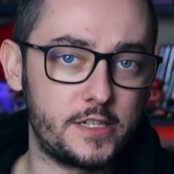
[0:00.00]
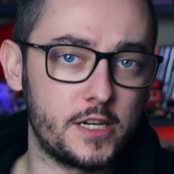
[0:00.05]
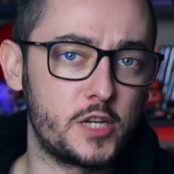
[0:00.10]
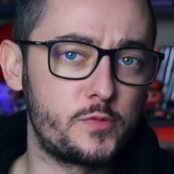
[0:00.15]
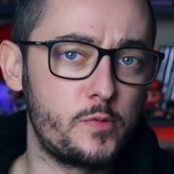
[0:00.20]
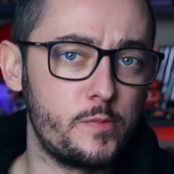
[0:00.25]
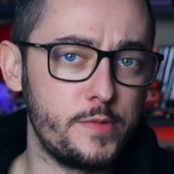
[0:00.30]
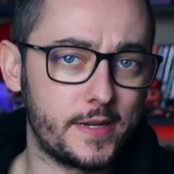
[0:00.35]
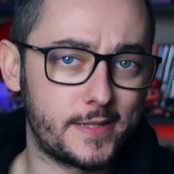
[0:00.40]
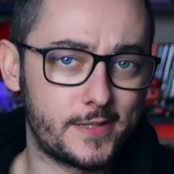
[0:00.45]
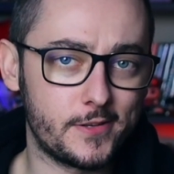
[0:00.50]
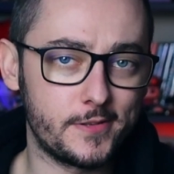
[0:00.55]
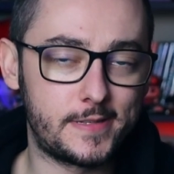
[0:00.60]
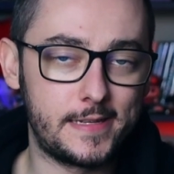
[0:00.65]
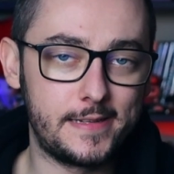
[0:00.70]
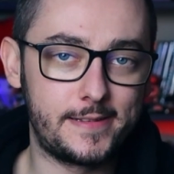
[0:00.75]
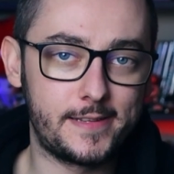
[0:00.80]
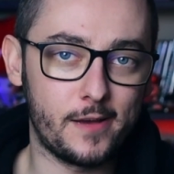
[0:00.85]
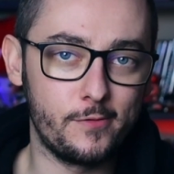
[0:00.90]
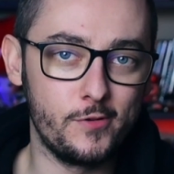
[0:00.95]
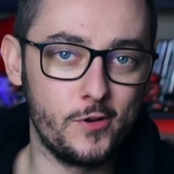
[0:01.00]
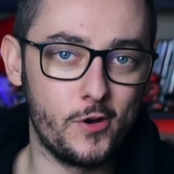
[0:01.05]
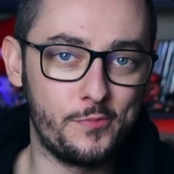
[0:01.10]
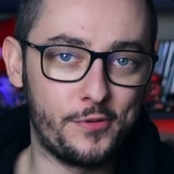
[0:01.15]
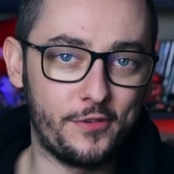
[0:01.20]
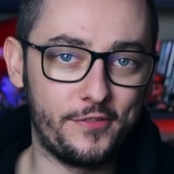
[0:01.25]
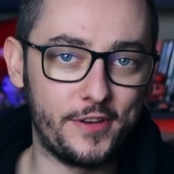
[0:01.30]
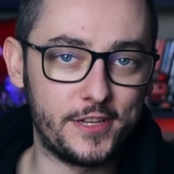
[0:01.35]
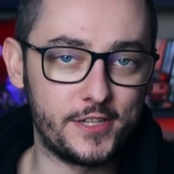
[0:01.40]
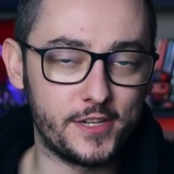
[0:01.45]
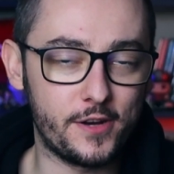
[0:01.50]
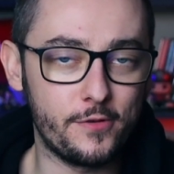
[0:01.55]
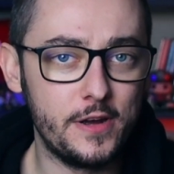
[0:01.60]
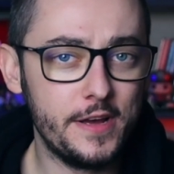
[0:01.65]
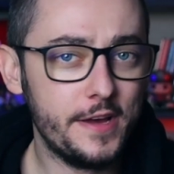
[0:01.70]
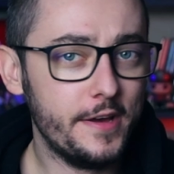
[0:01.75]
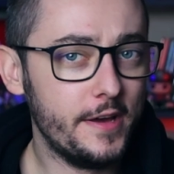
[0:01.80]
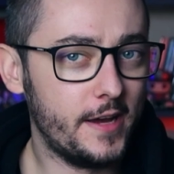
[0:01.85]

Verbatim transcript: ażbym niechcący cały opowiedział,